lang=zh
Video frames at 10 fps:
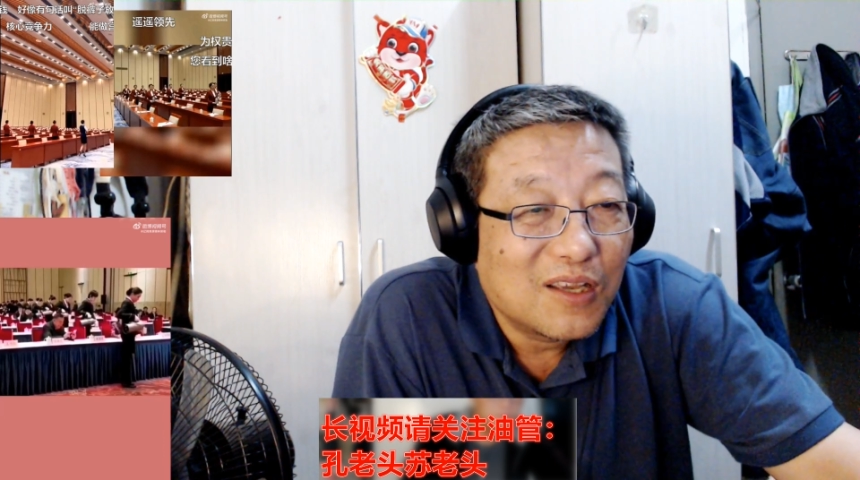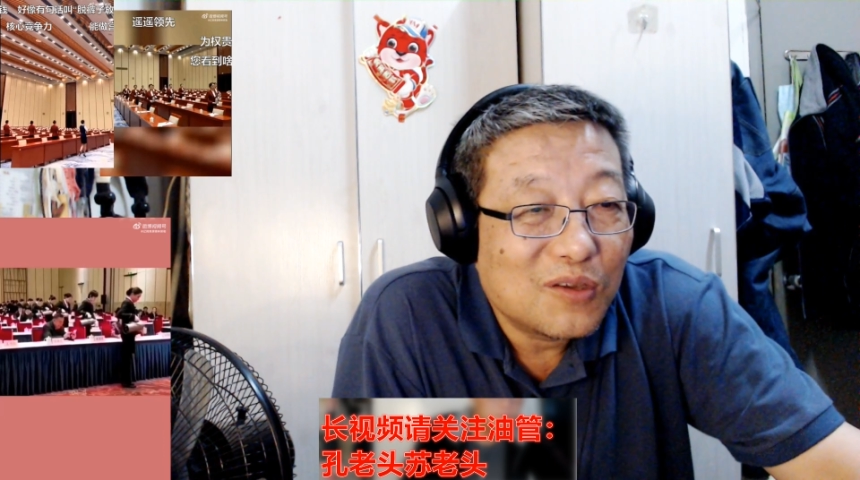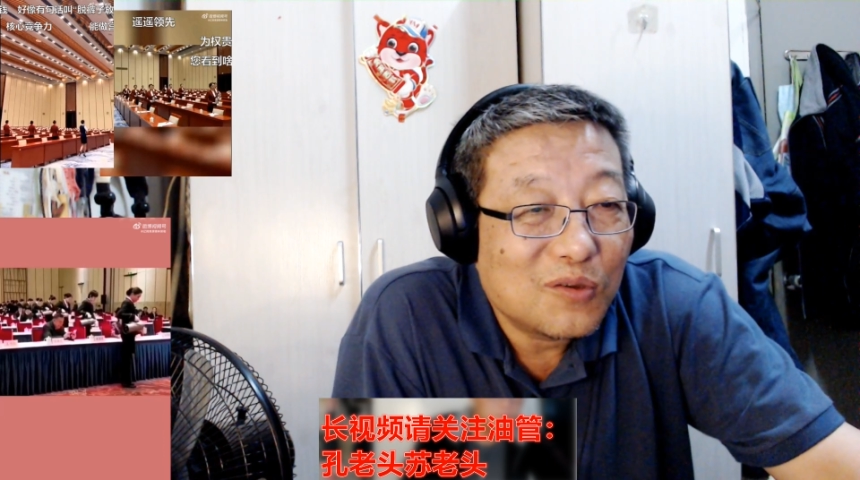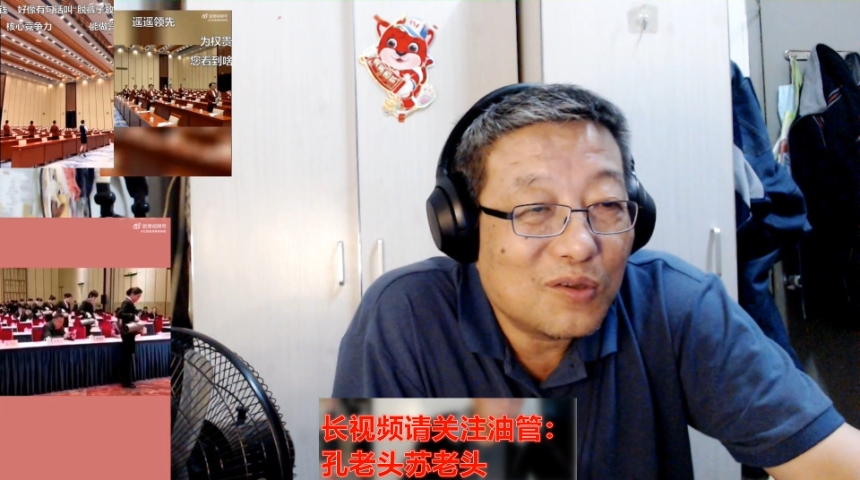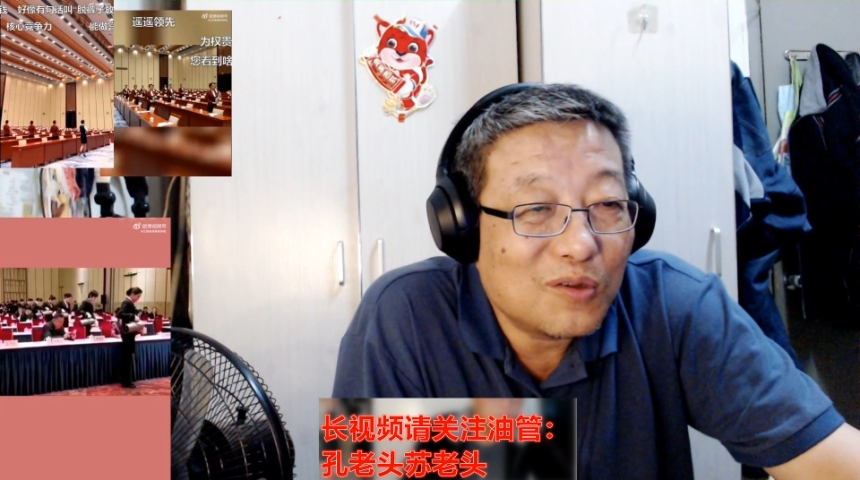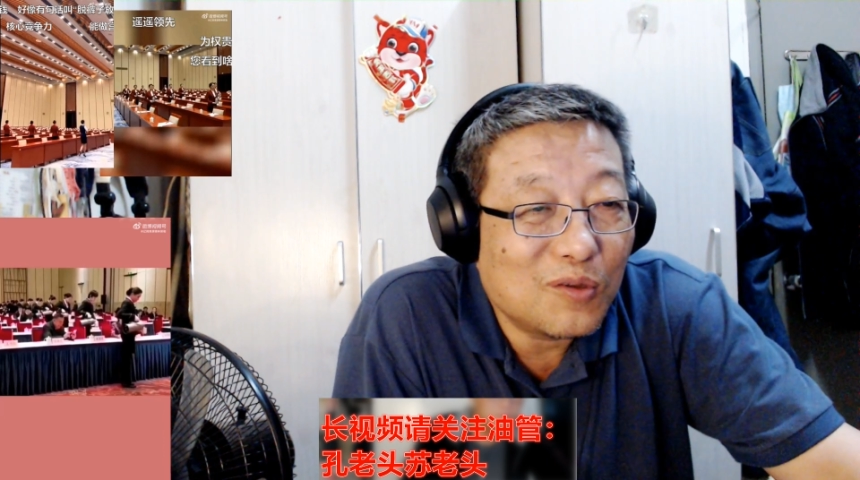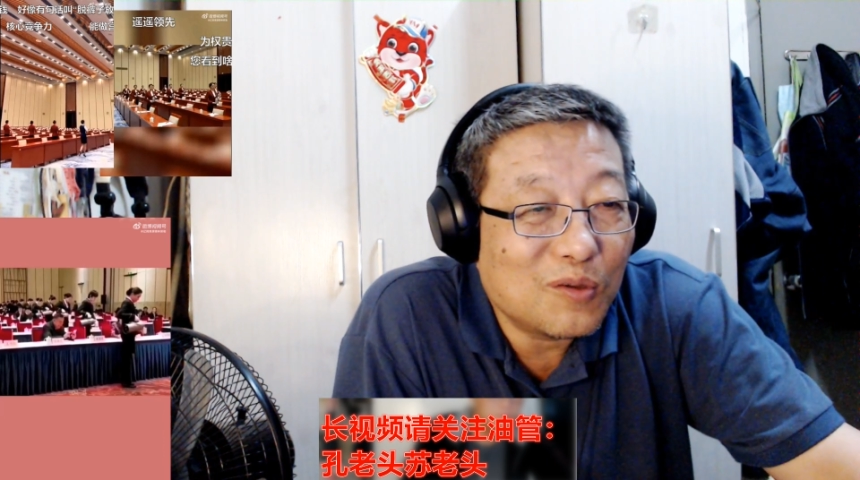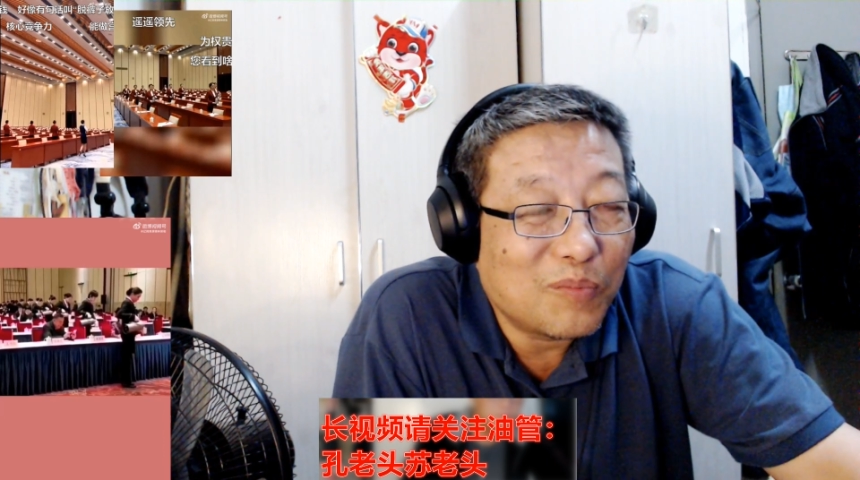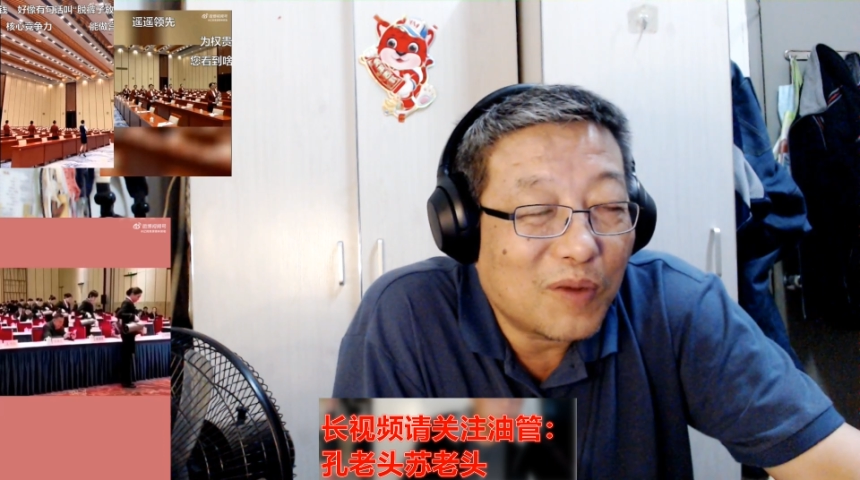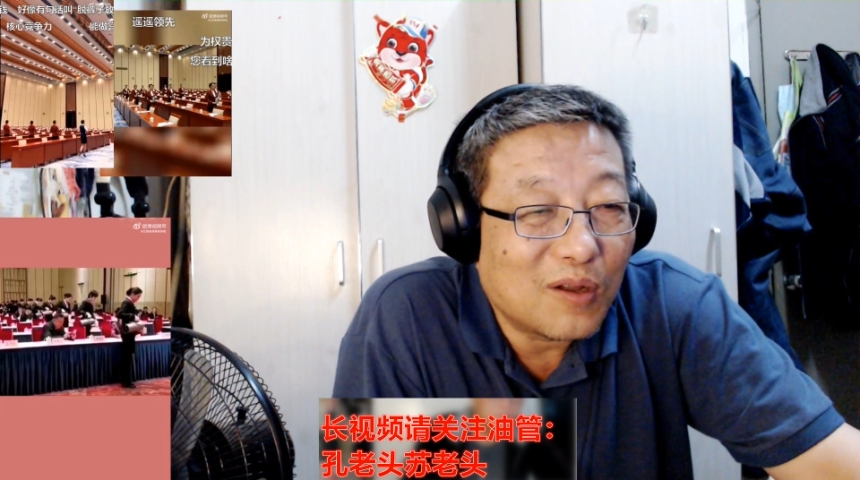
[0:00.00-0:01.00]
一律
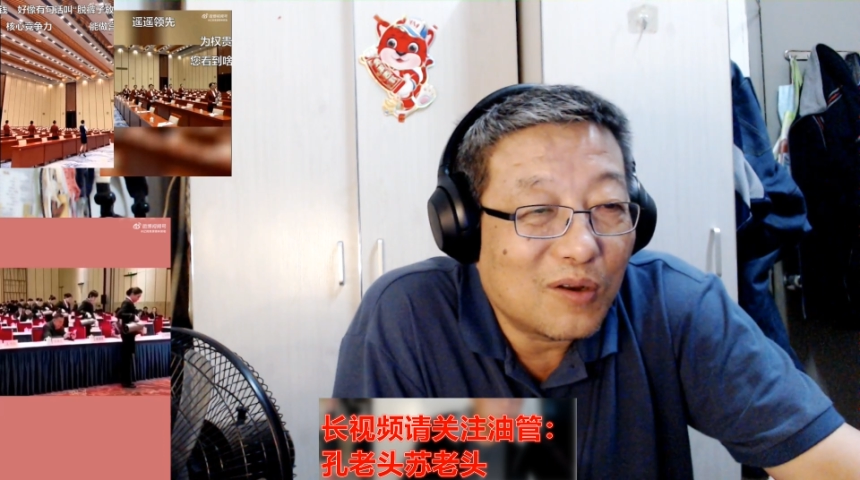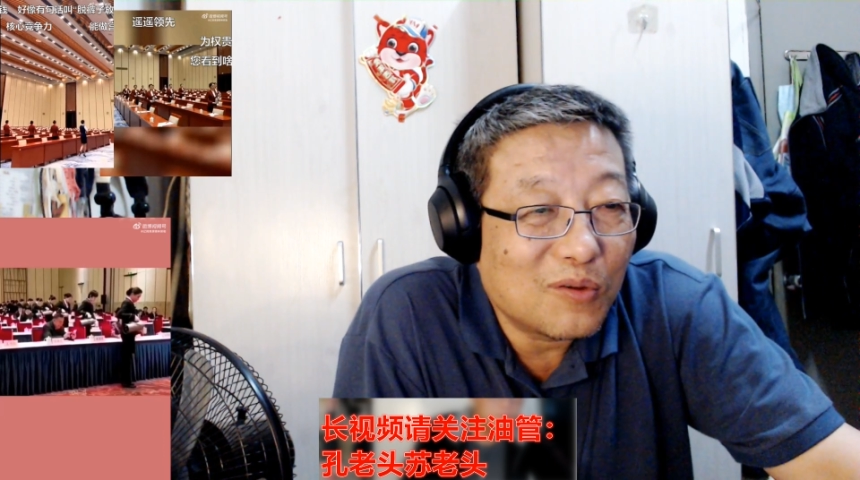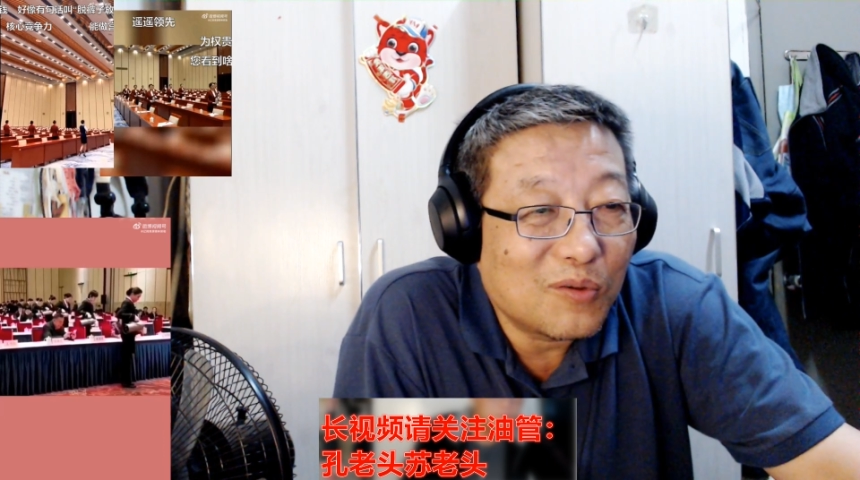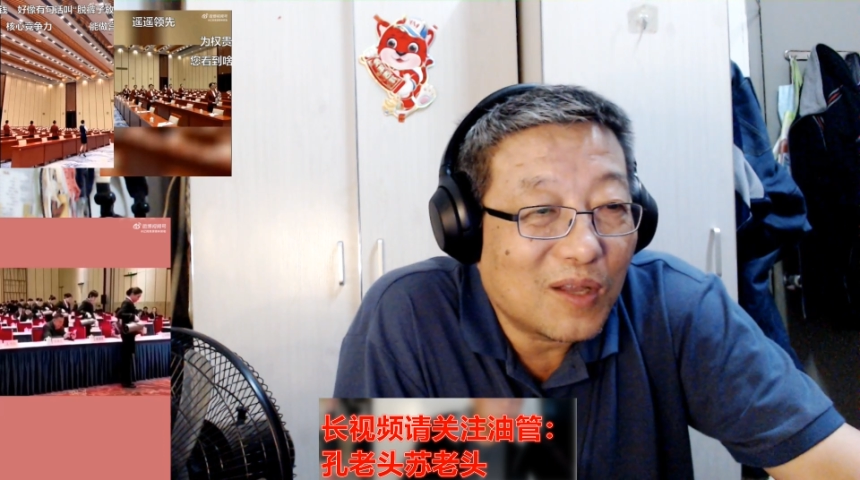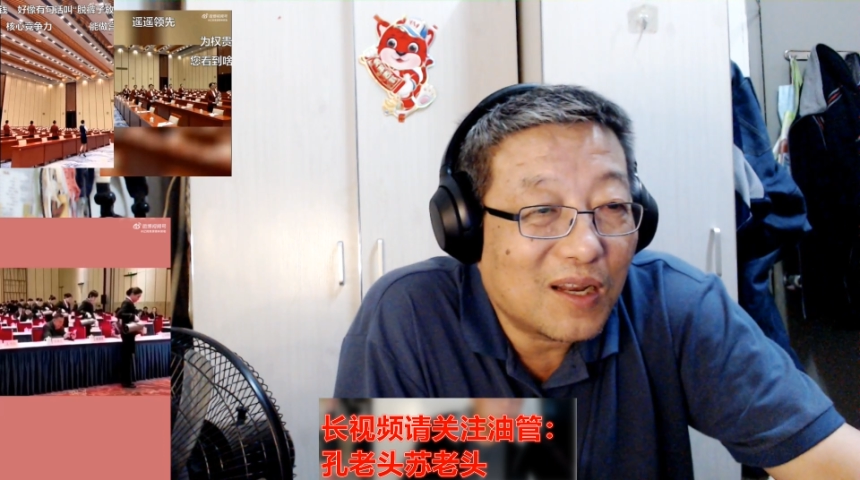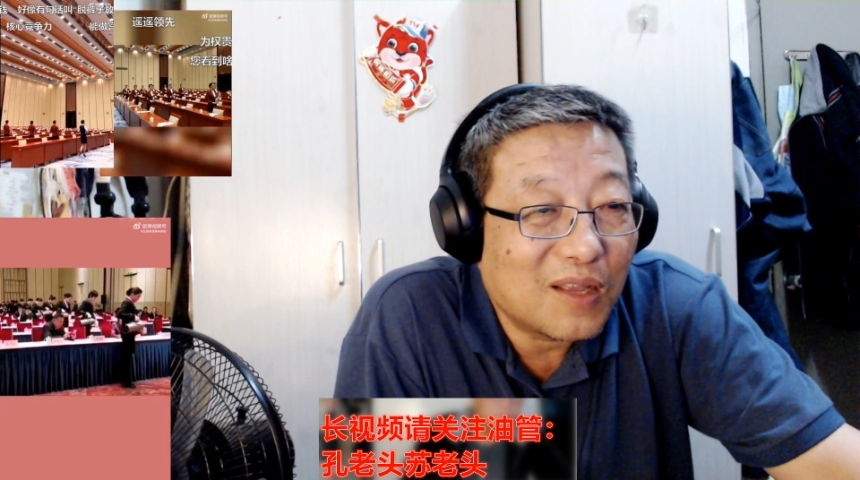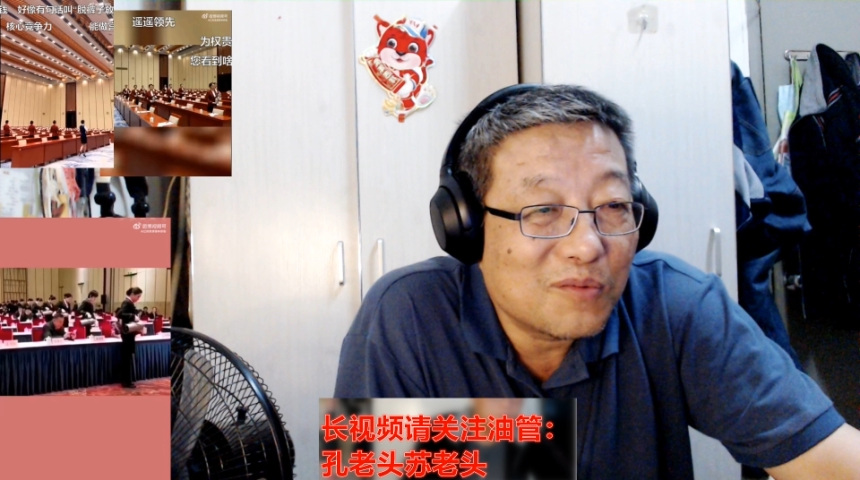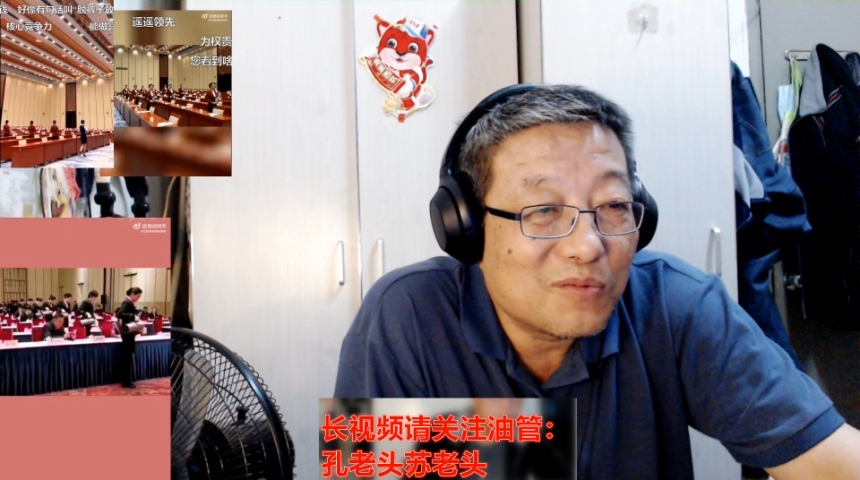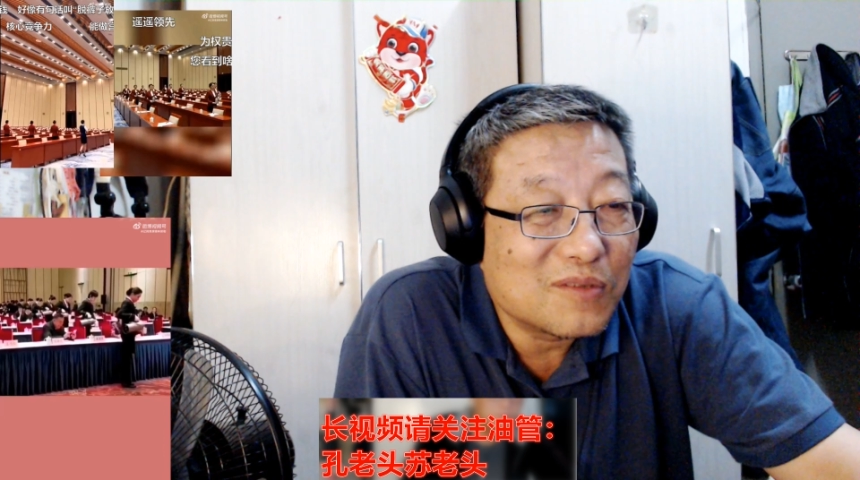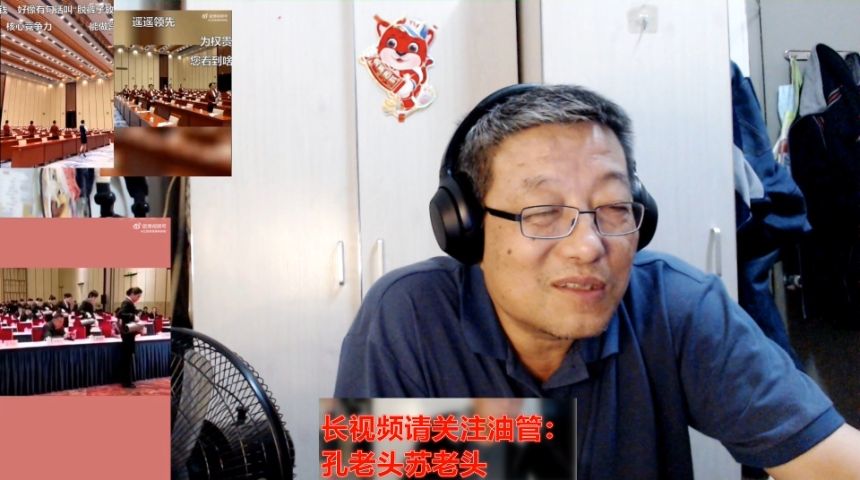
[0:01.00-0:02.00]
保留原来
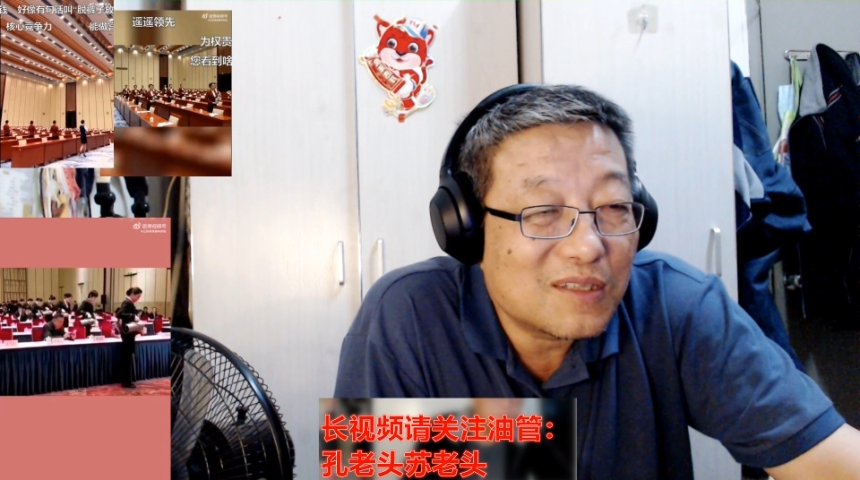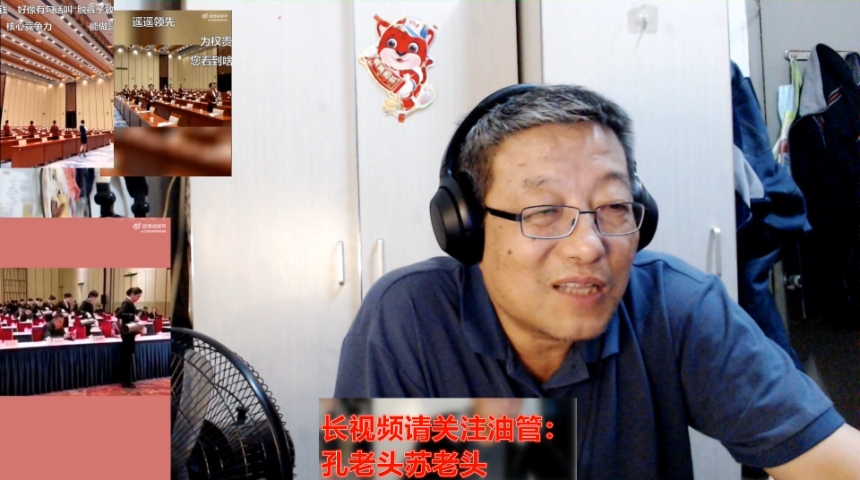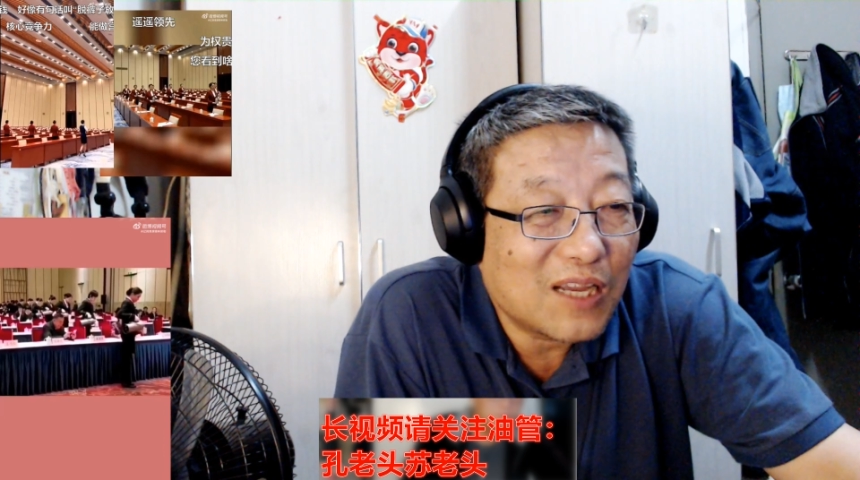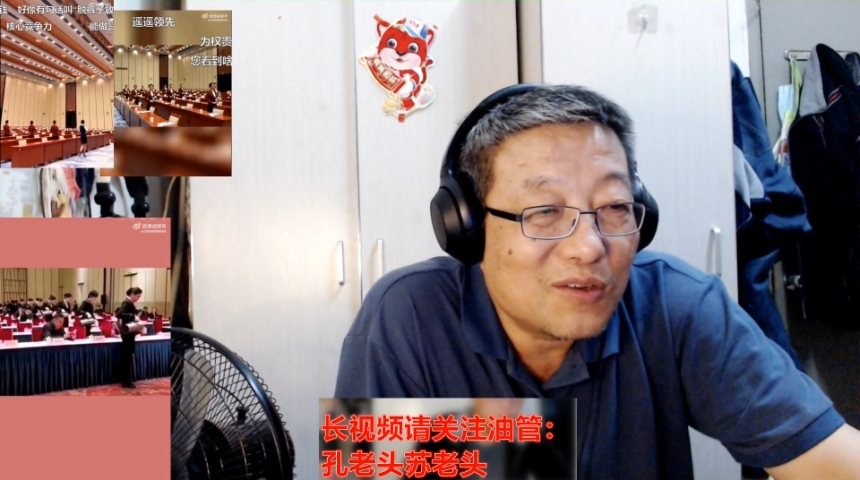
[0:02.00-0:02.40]
工资待遇，